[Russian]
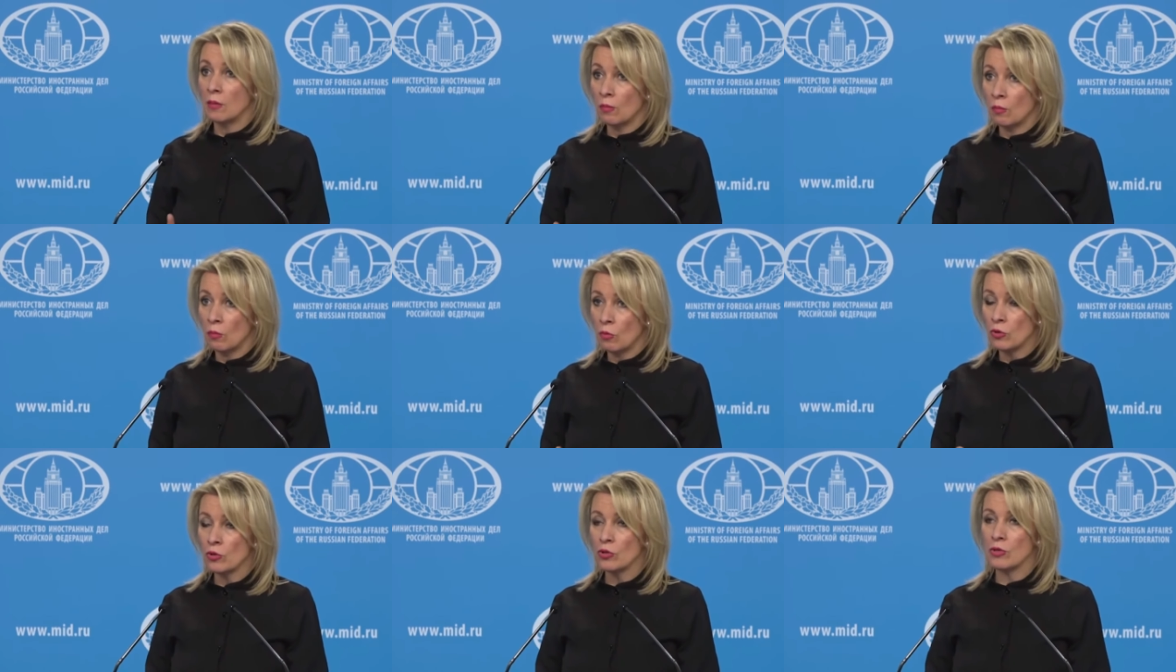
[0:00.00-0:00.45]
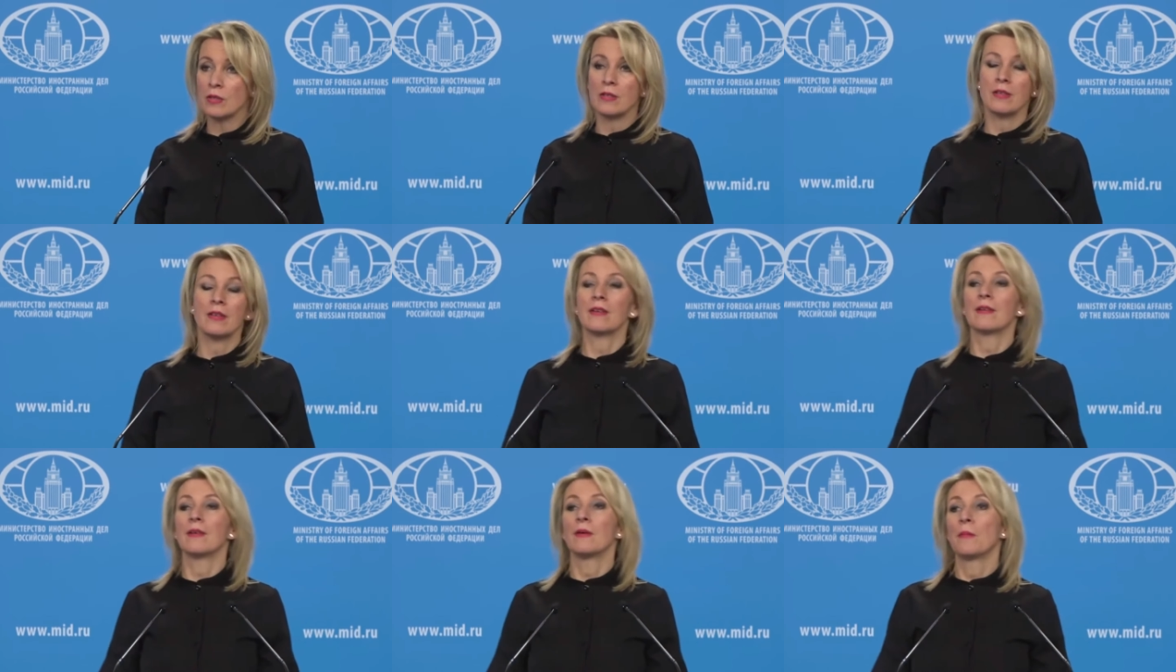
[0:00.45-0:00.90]
Может
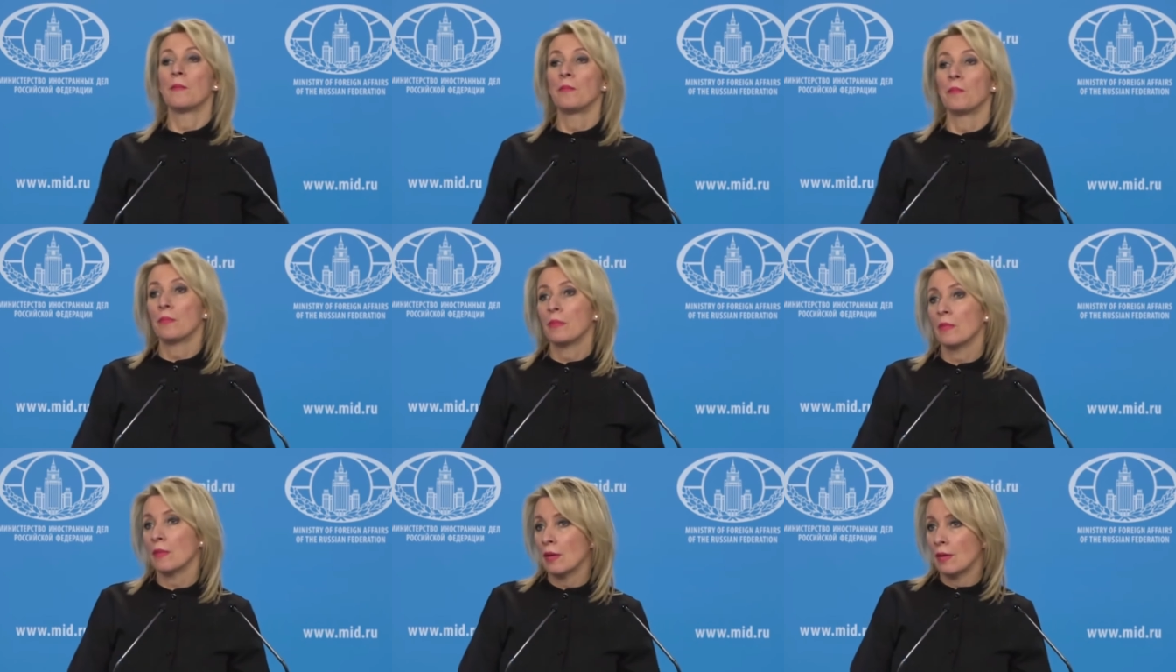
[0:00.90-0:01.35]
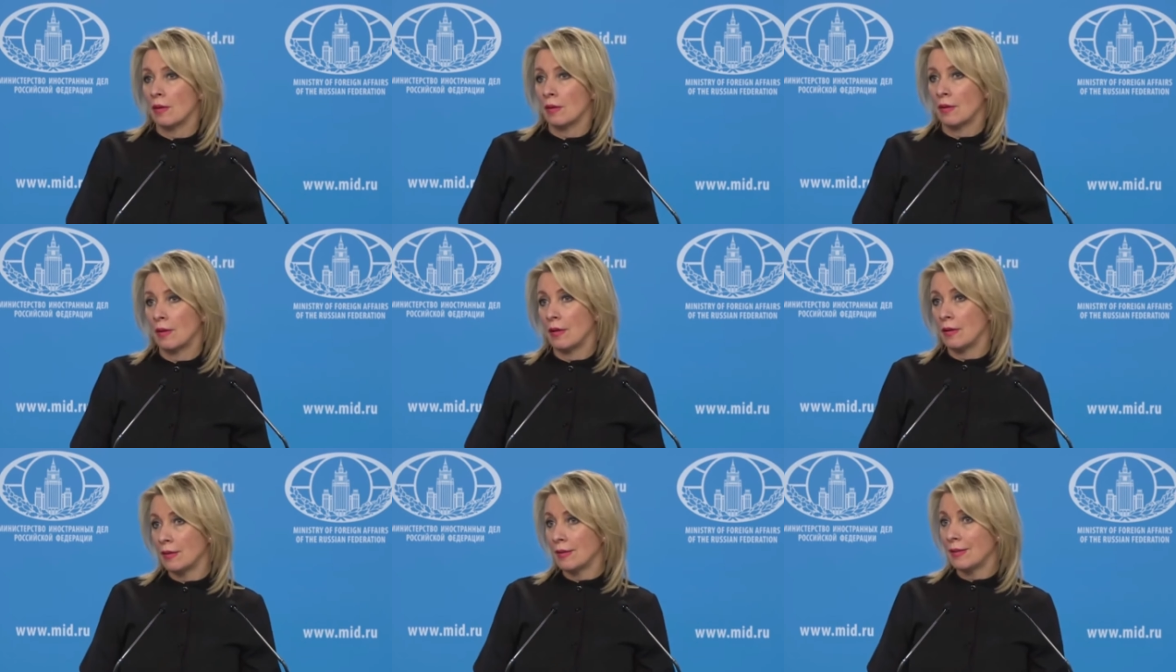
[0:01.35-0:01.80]
ли
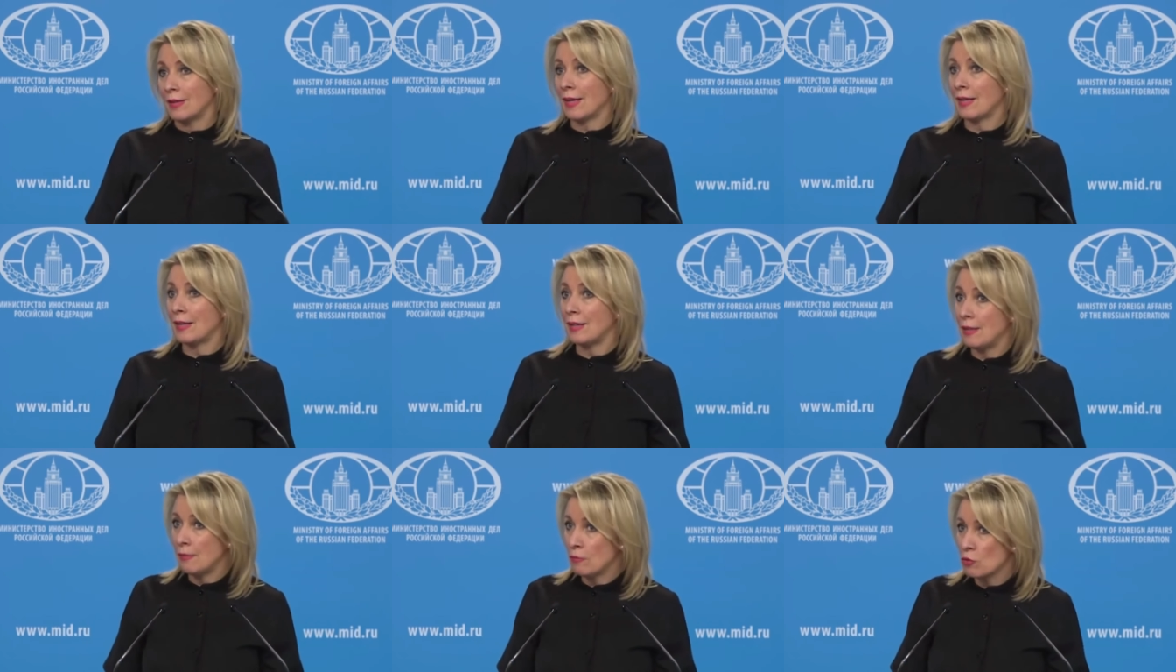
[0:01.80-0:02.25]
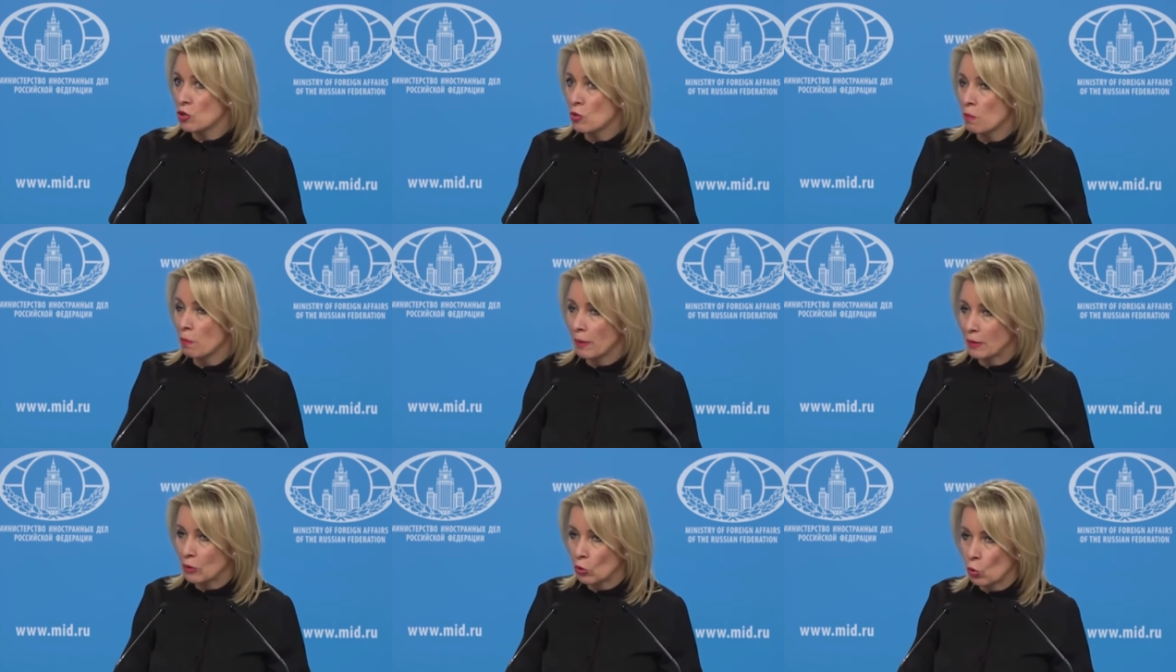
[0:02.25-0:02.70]
Э, таким же
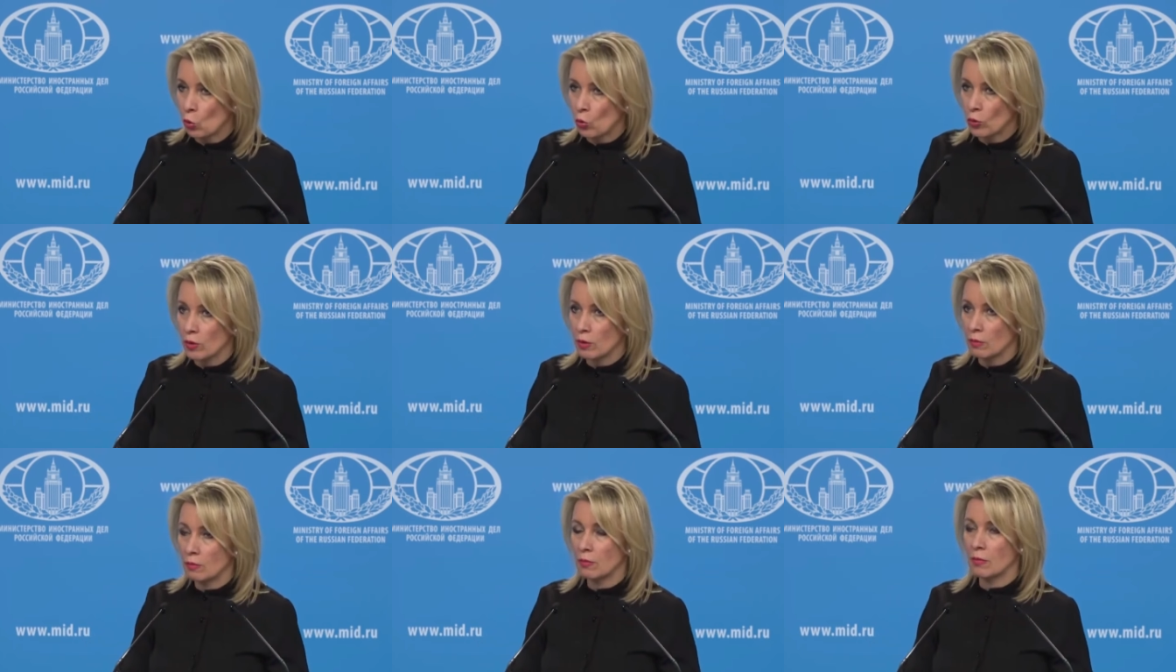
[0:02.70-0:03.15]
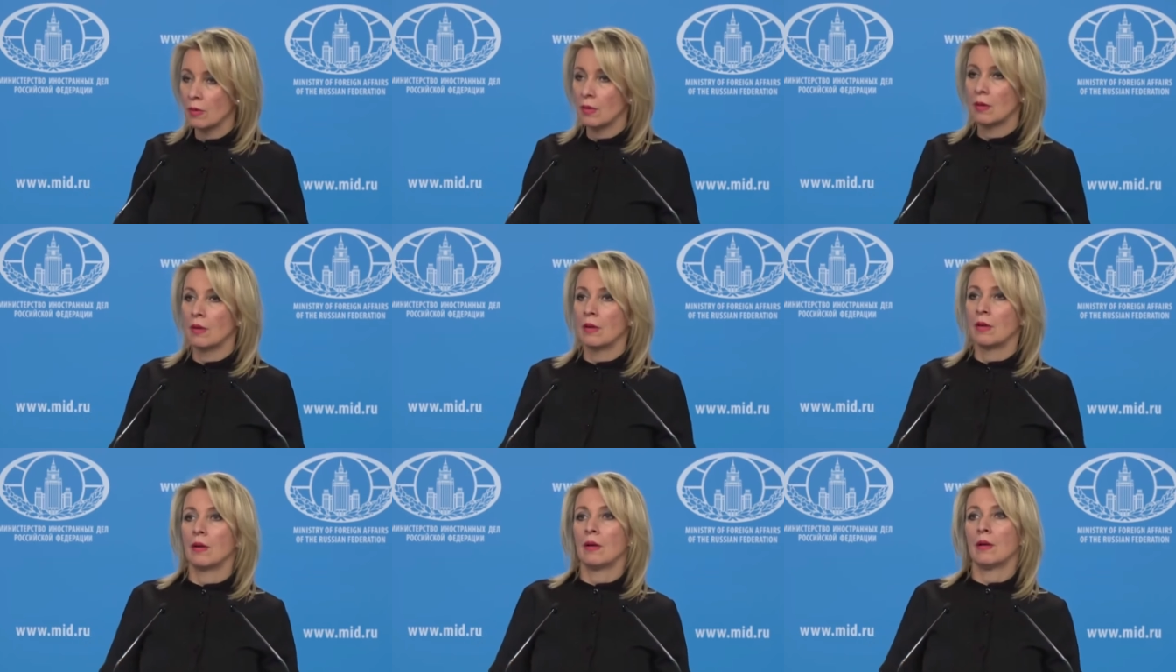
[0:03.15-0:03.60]
подходом
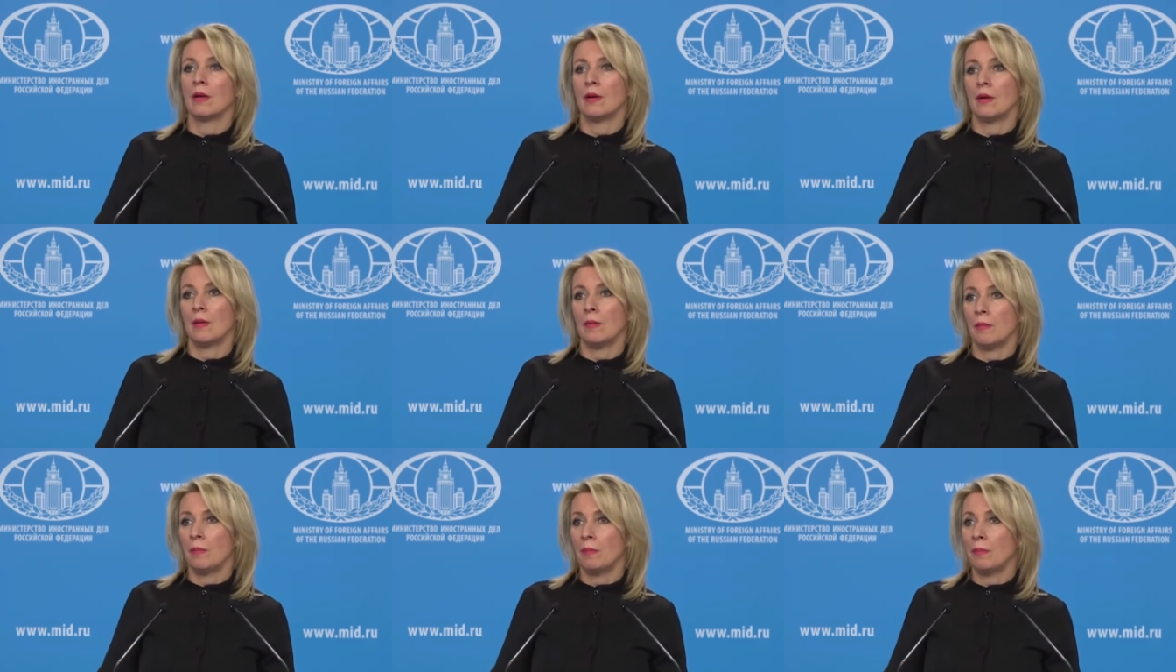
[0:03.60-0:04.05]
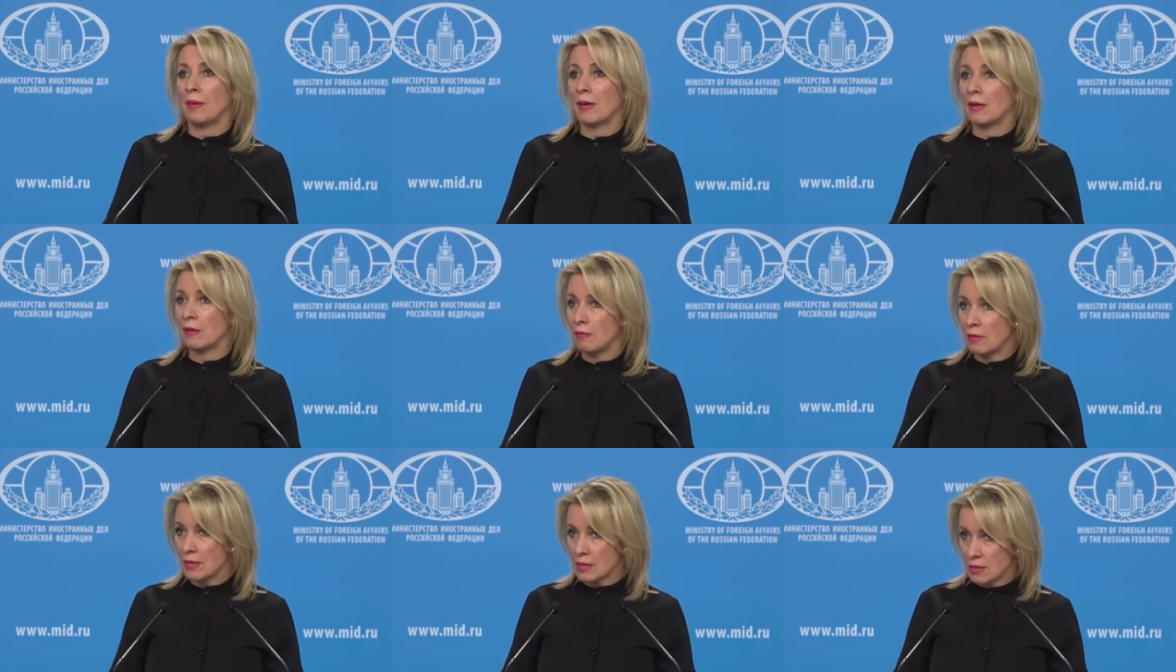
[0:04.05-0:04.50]

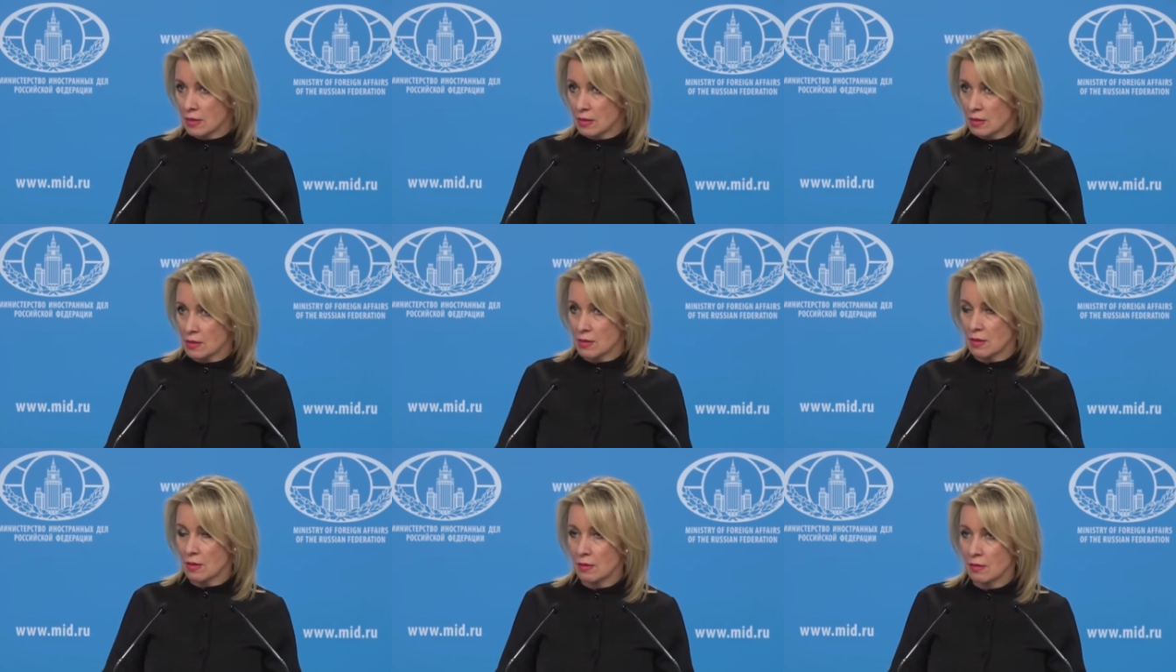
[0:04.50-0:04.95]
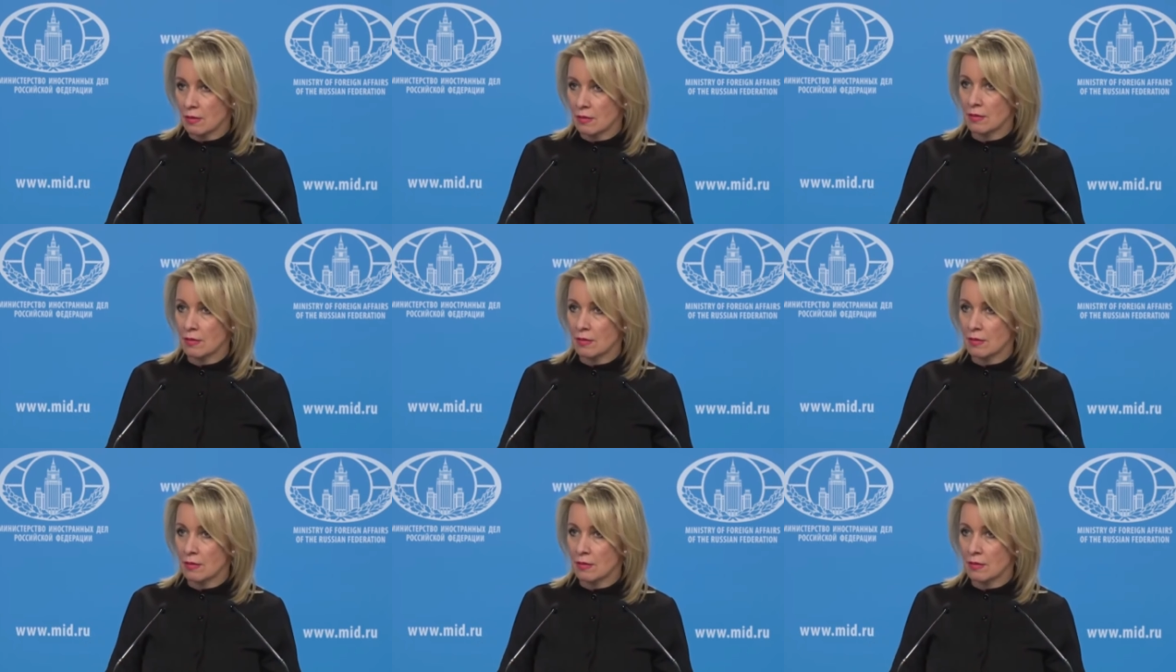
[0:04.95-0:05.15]
похвастаться